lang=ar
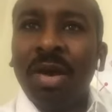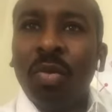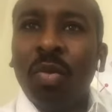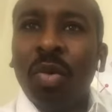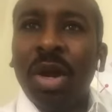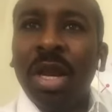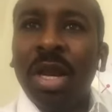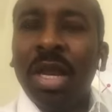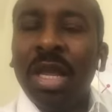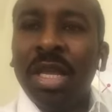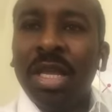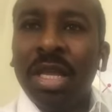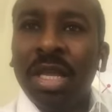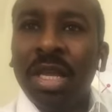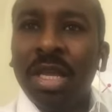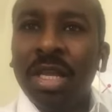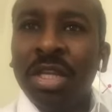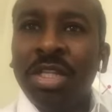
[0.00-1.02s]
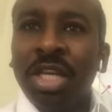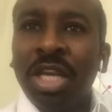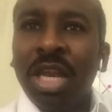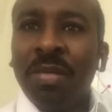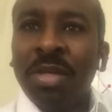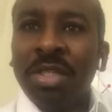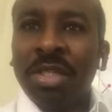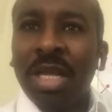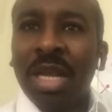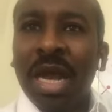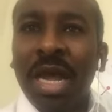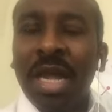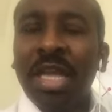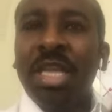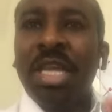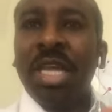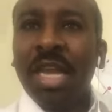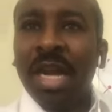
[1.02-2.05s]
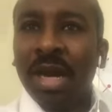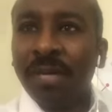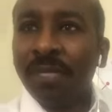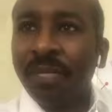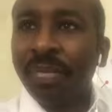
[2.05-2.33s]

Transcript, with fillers: والاجي يشيلها بالسلاح يجينا